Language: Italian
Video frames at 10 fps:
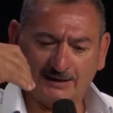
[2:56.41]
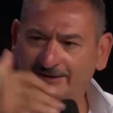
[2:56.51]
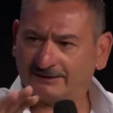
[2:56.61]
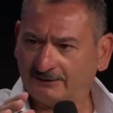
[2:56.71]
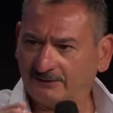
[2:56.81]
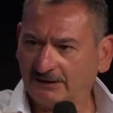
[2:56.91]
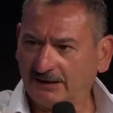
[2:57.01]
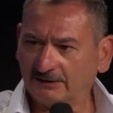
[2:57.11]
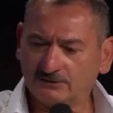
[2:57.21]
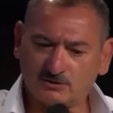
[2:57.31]
andate
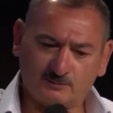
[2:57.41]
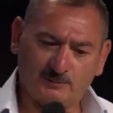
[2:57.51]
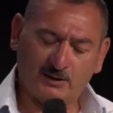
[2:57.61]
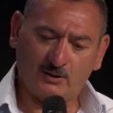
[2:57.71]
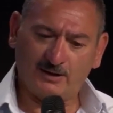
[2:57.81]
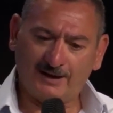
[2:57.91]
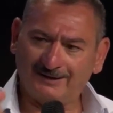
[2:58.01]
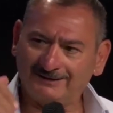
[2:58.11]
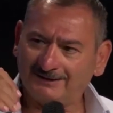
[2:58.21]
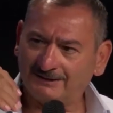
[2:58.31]
via, però
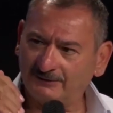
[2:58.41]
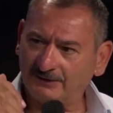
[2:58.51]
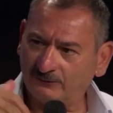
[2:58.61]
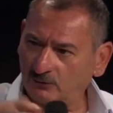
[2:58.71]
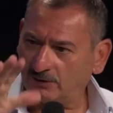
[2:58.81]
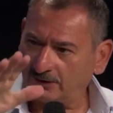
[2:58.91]
andate via